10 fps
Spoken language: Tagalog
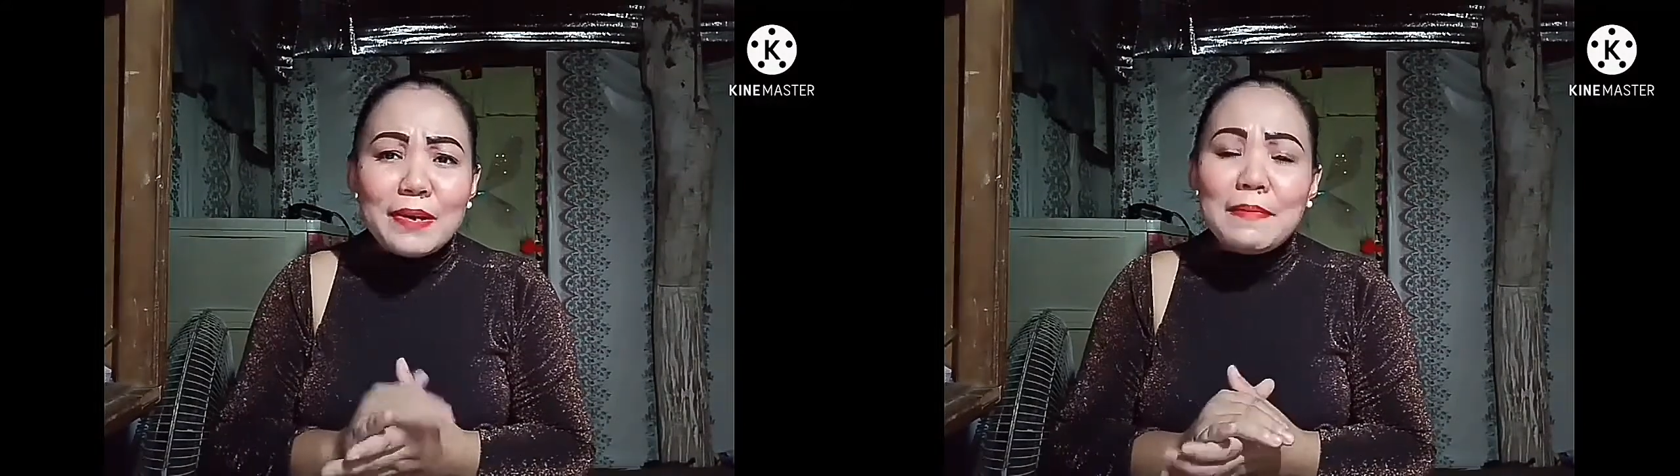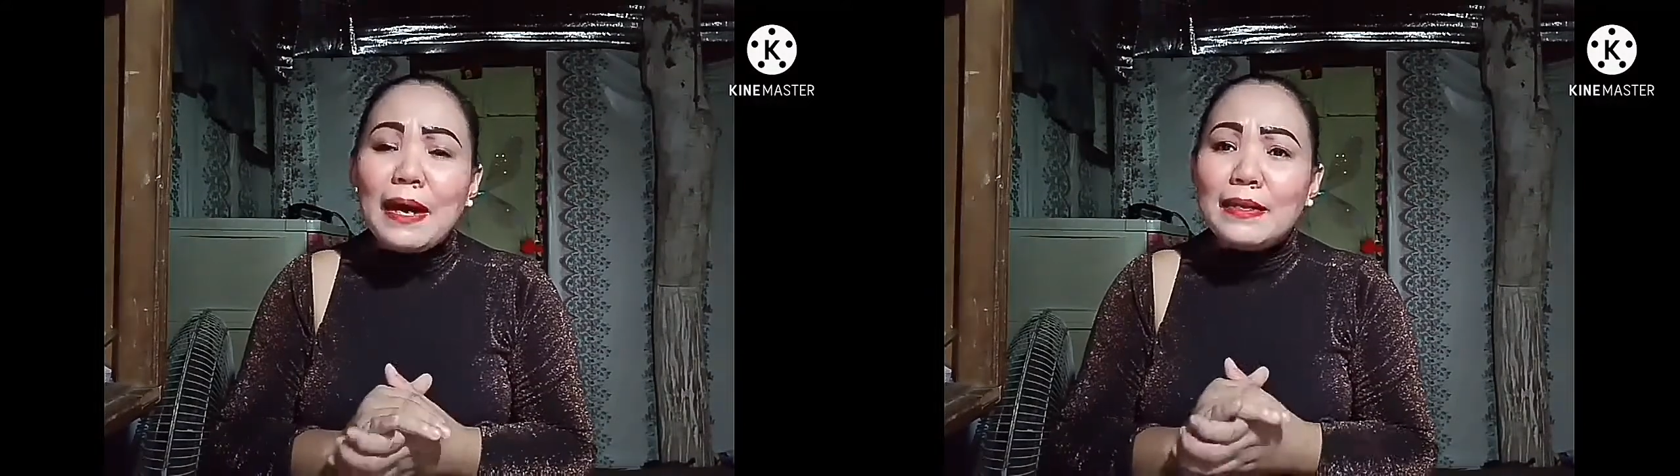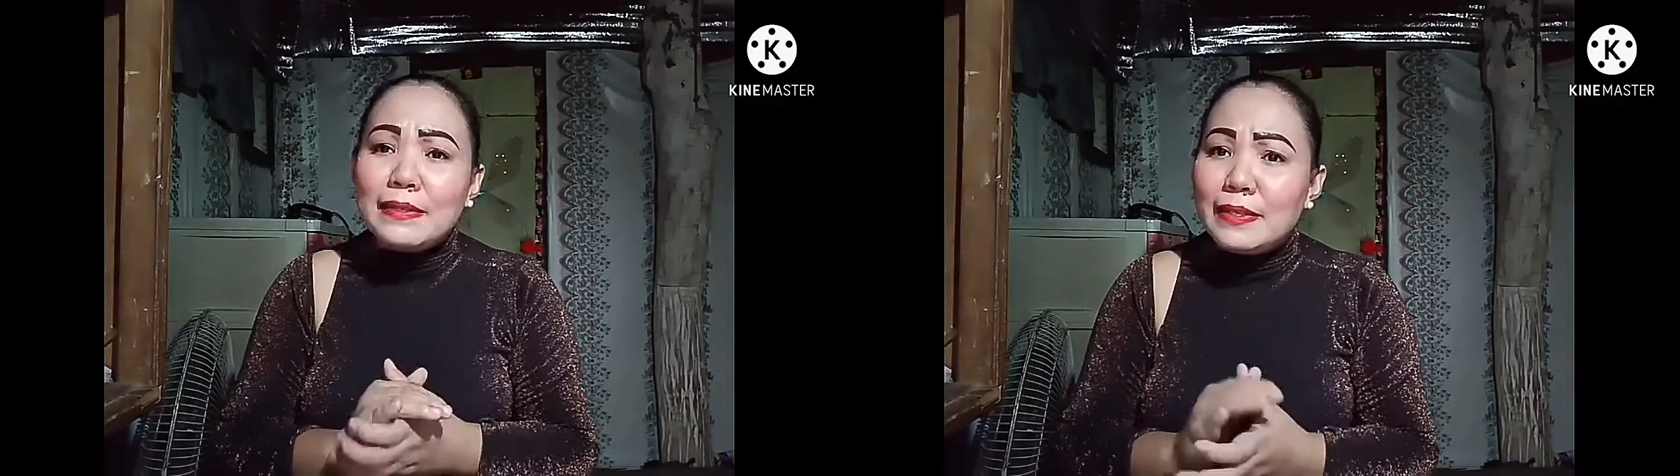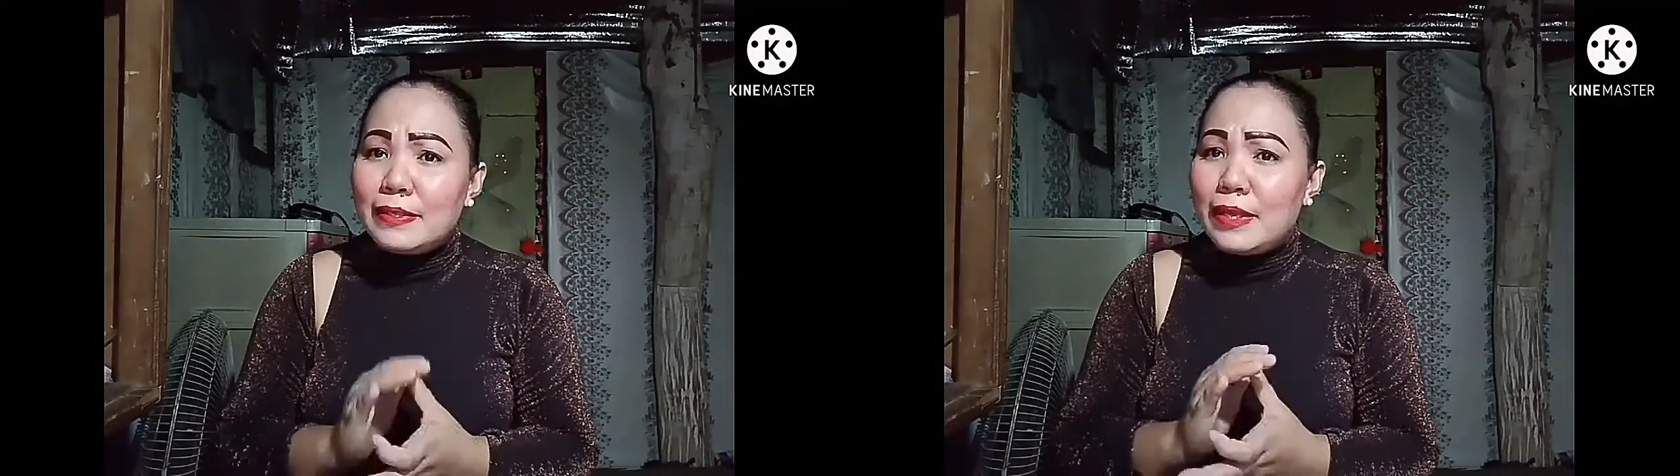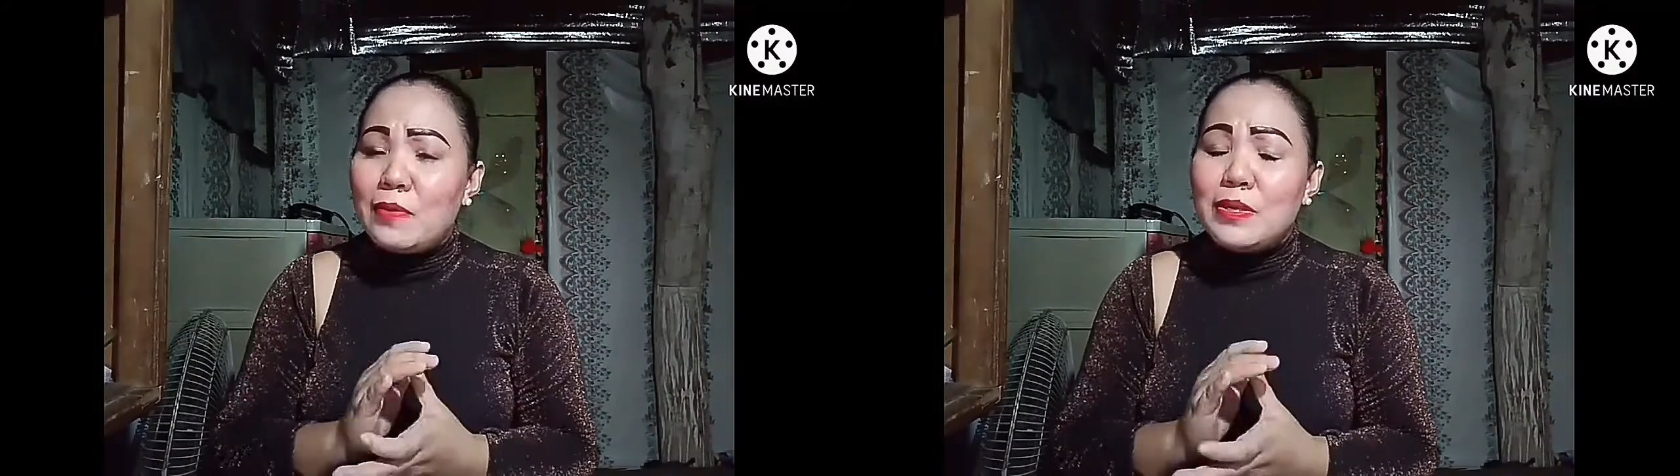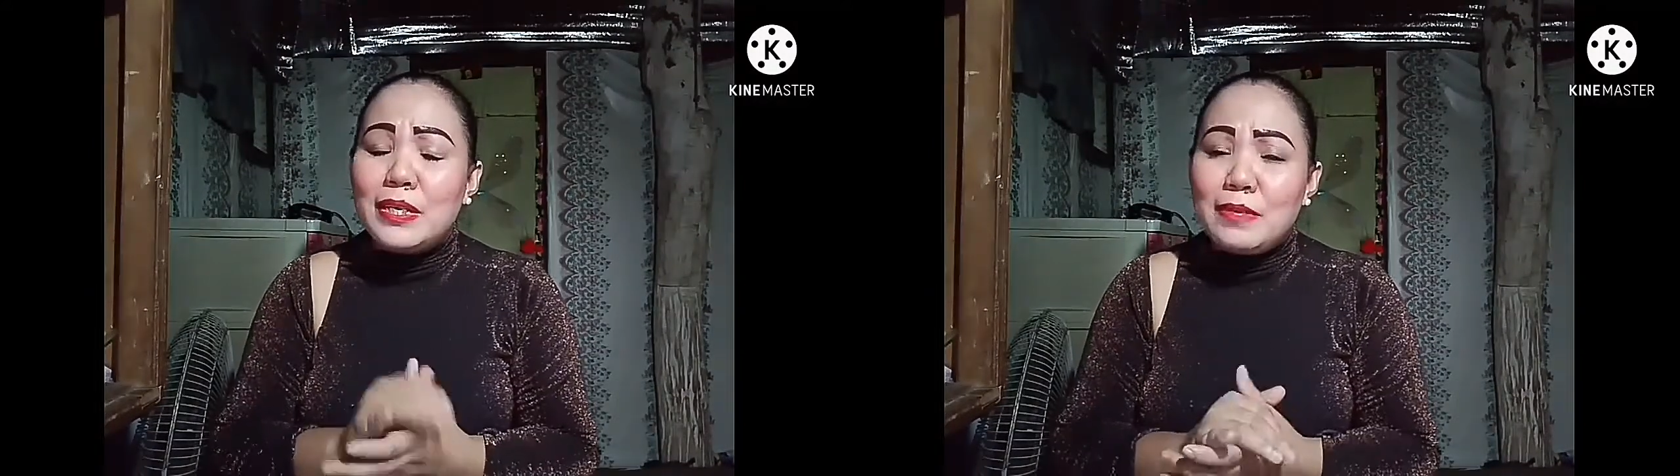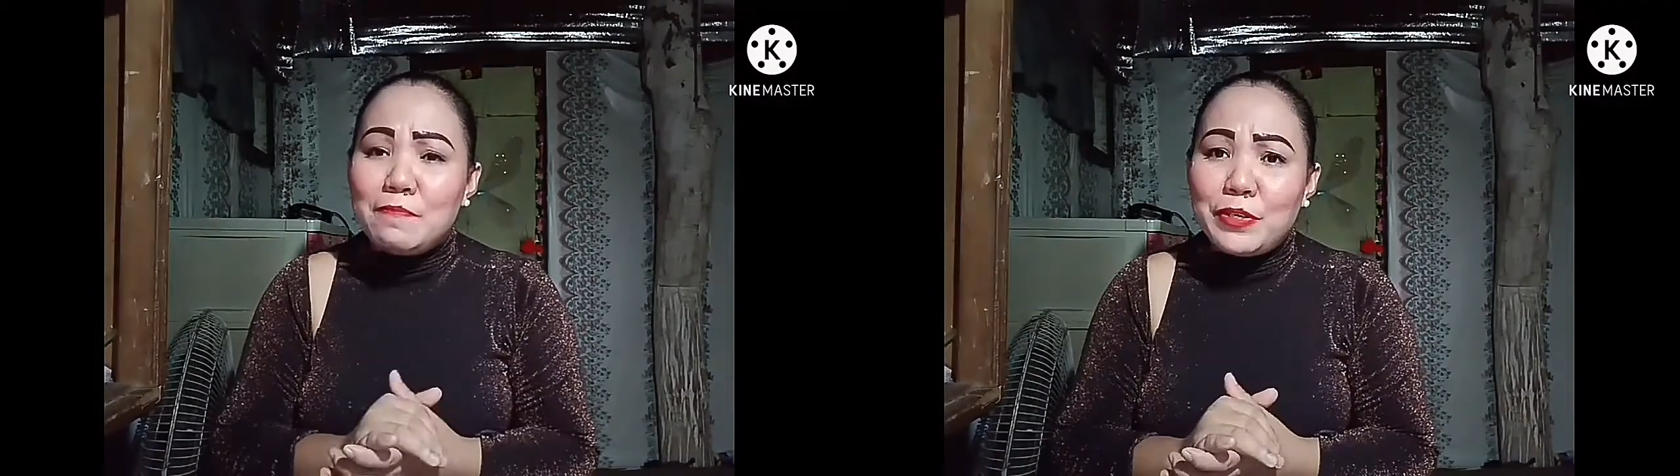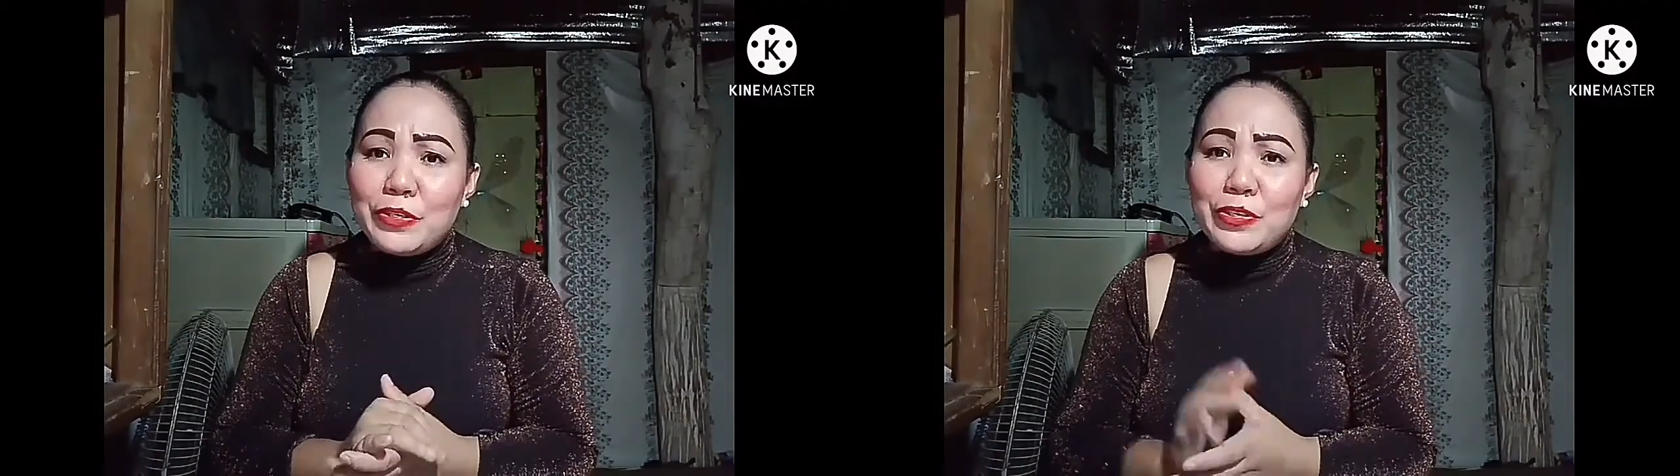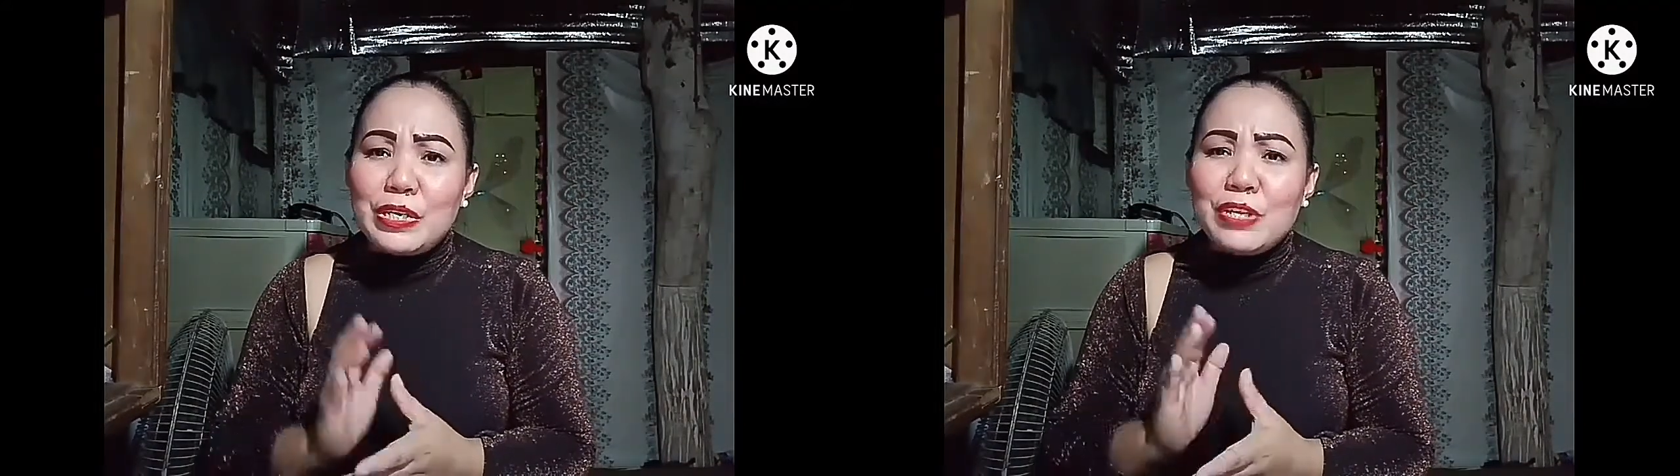nga ba ang tinatawag na depression?